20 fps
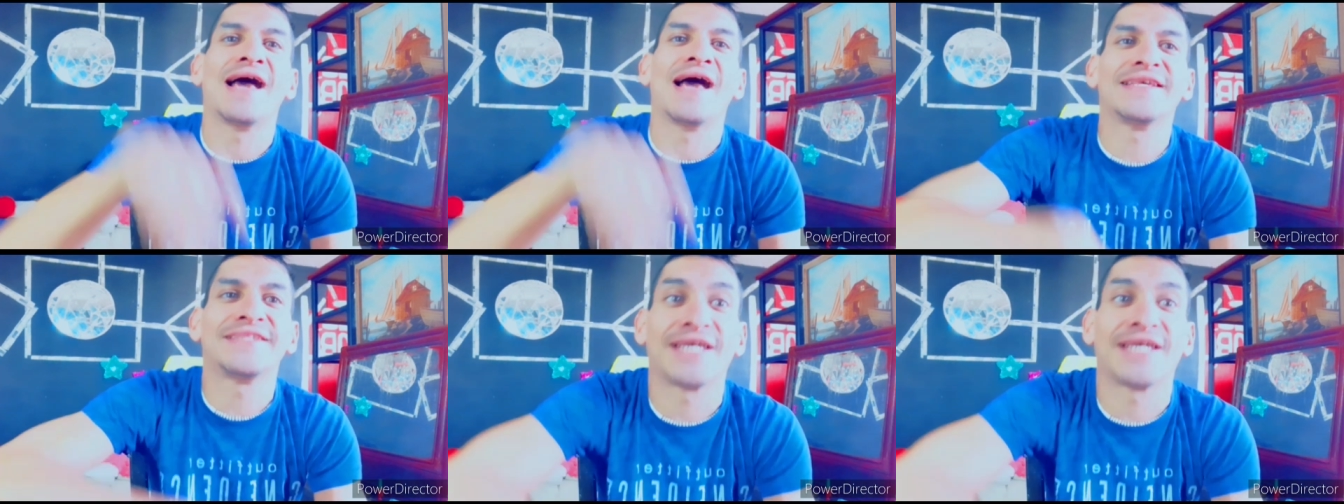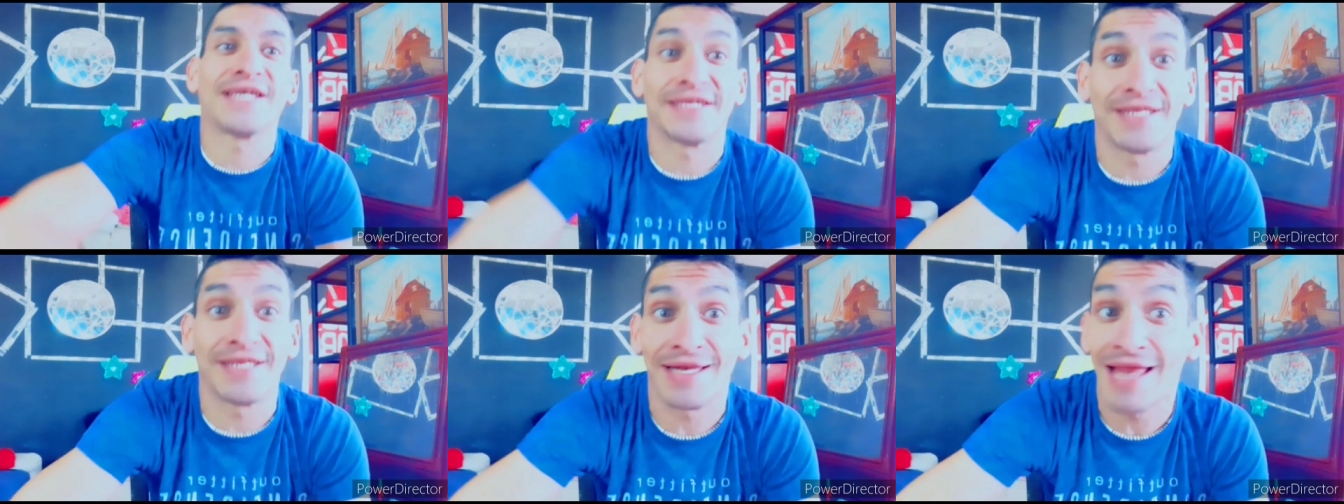a
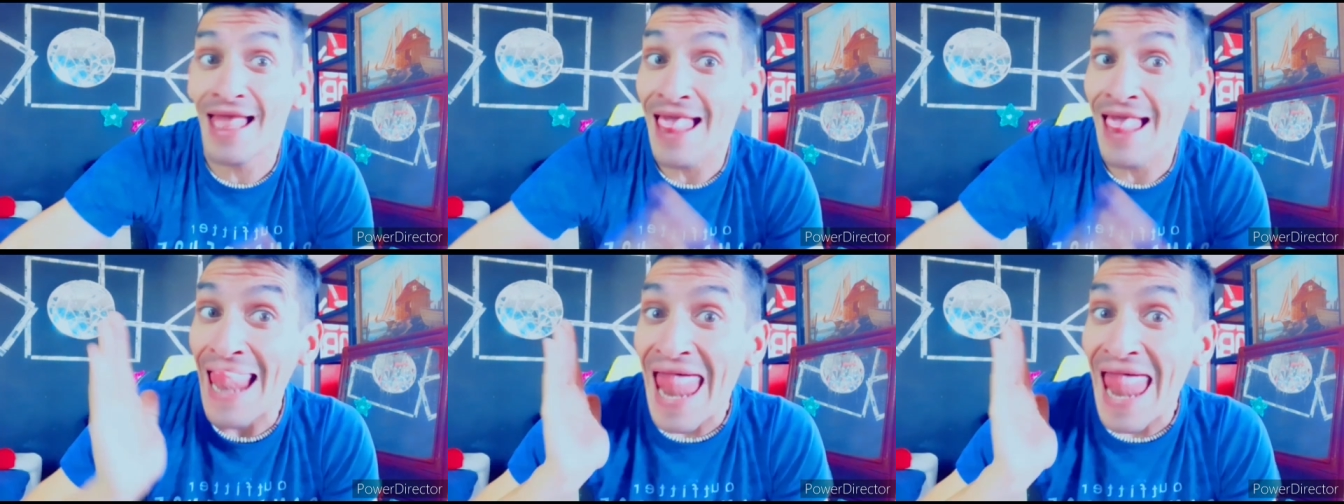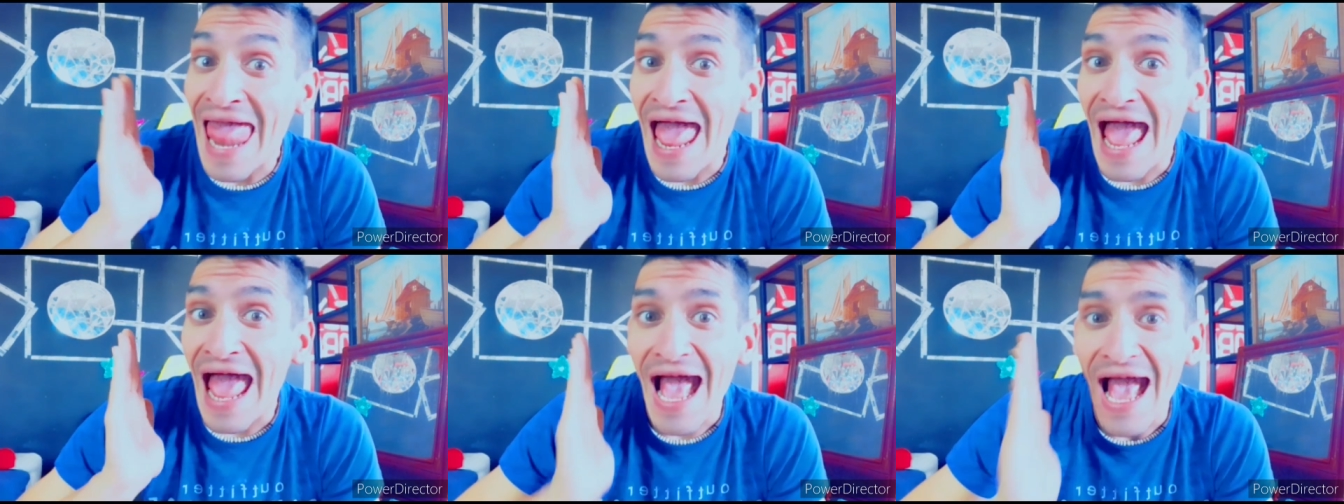este canal,
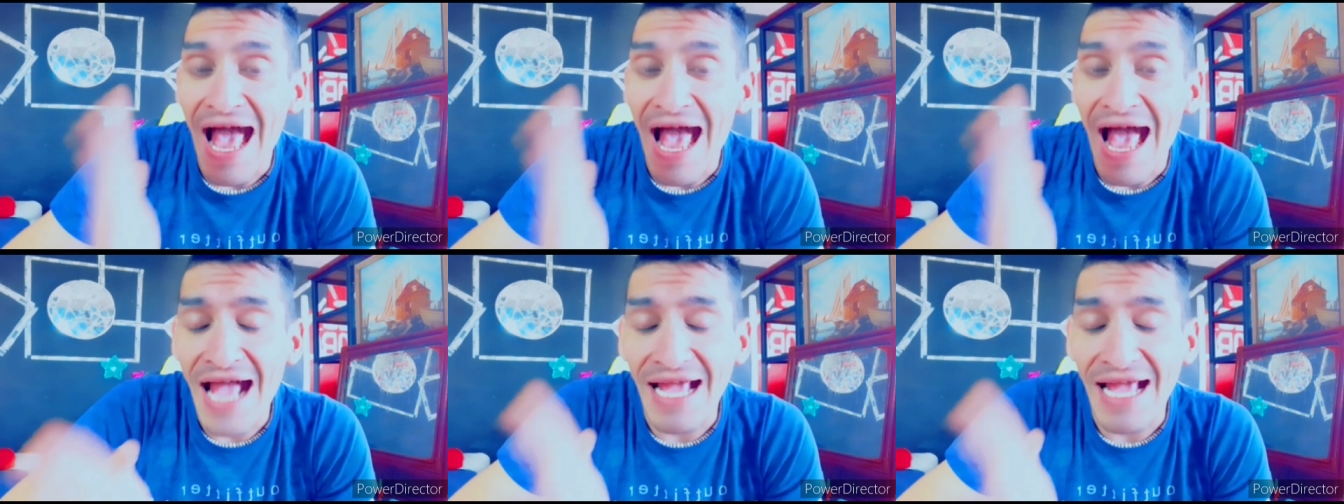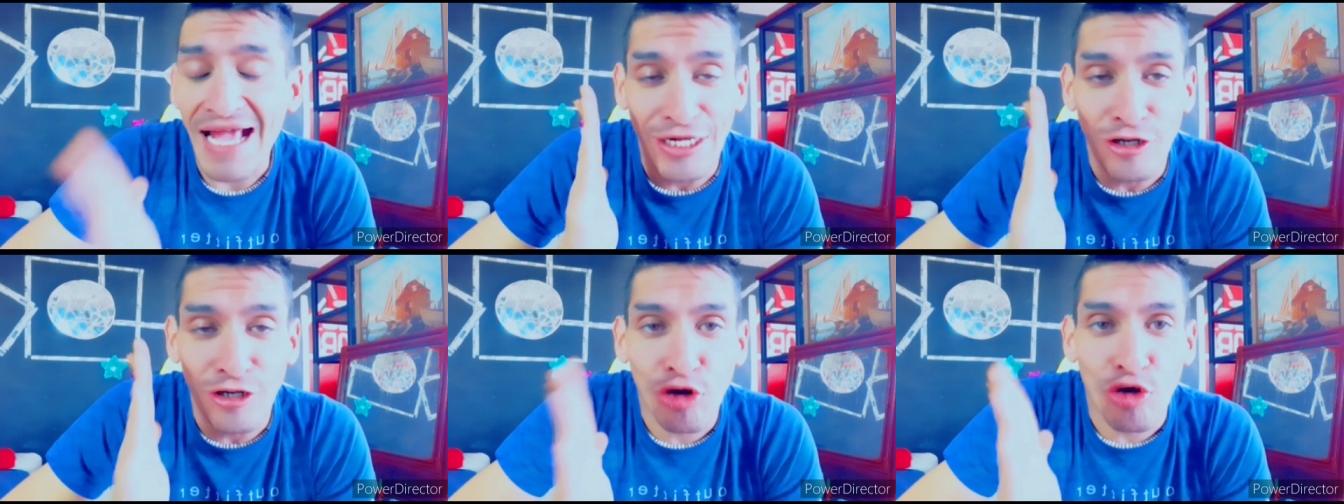
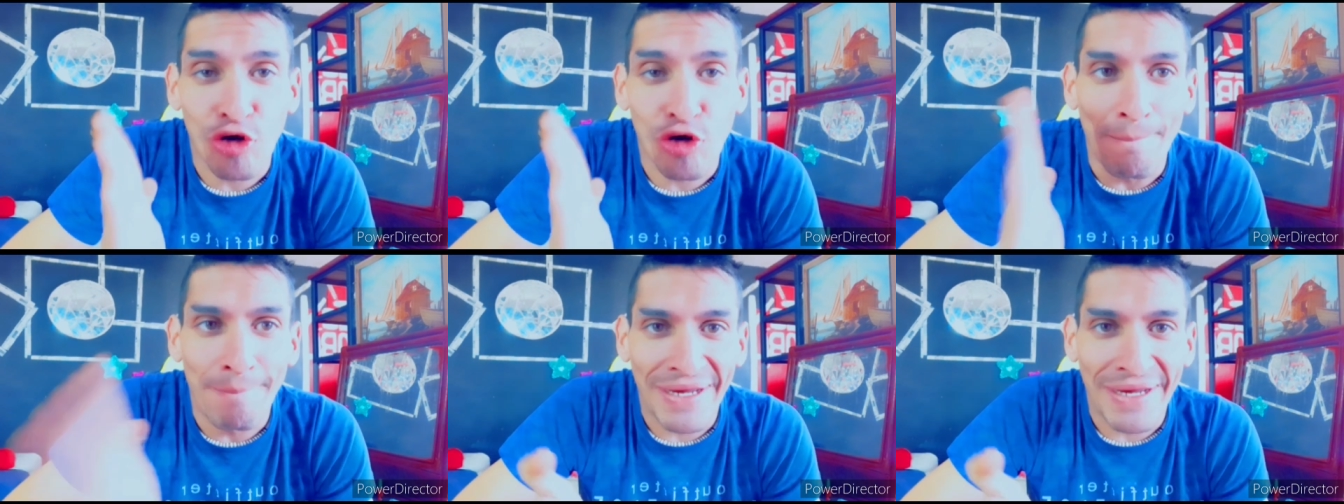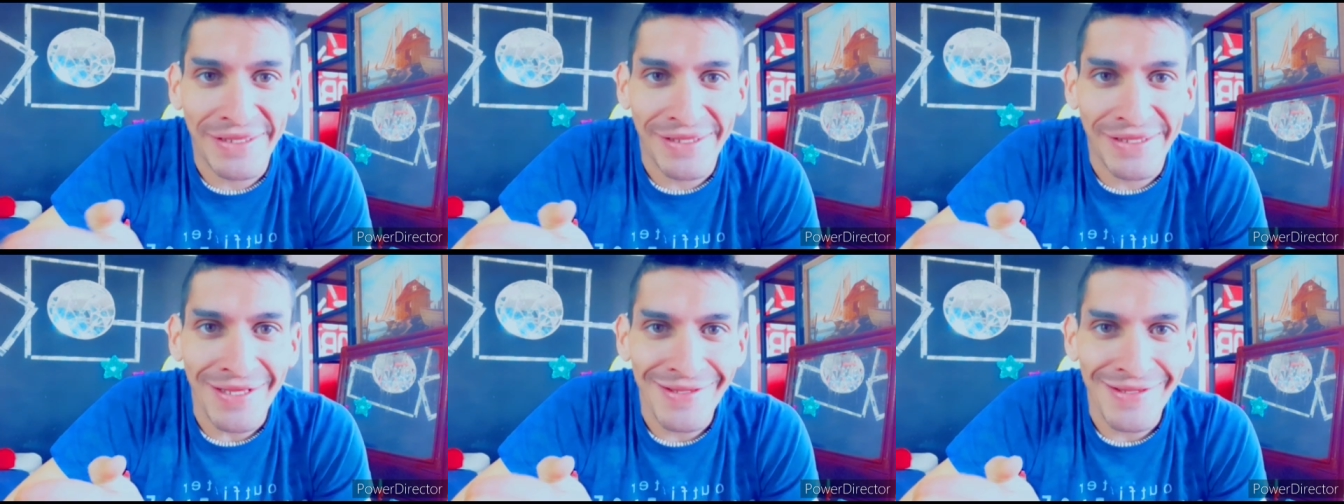a que lo
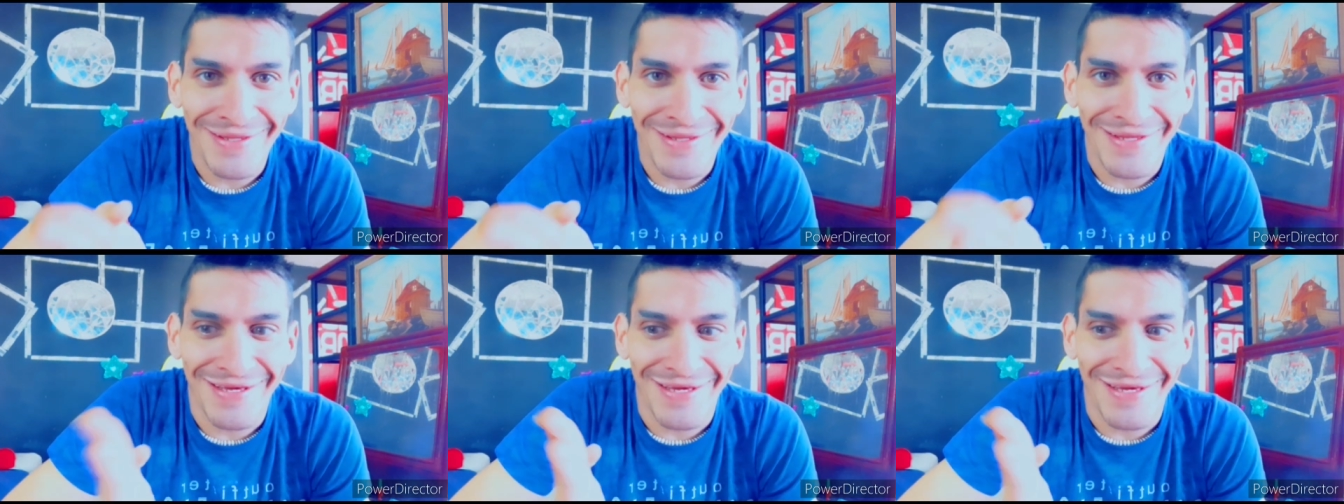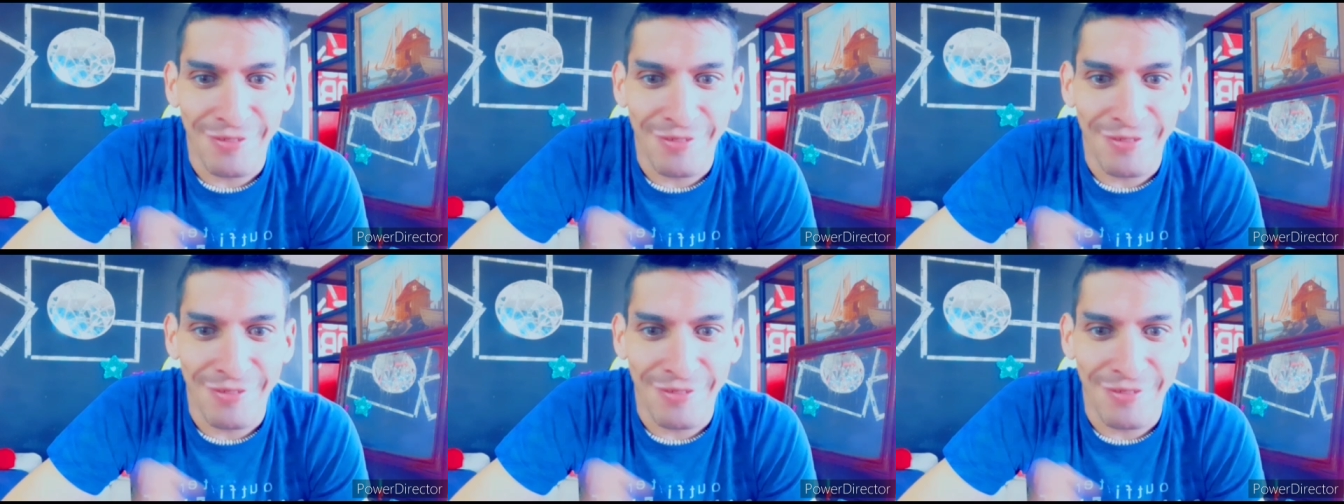compartas.